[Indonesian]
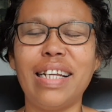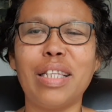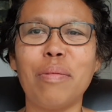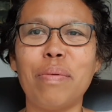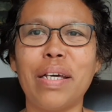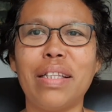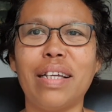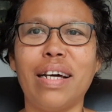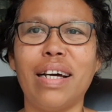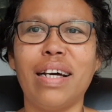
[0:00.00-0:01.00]
little bit
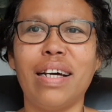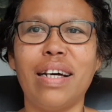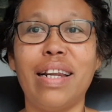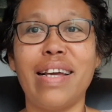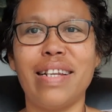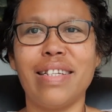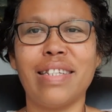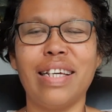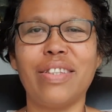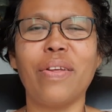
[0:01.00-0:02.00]
uh, ladies
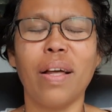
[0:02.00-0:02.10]
gitu.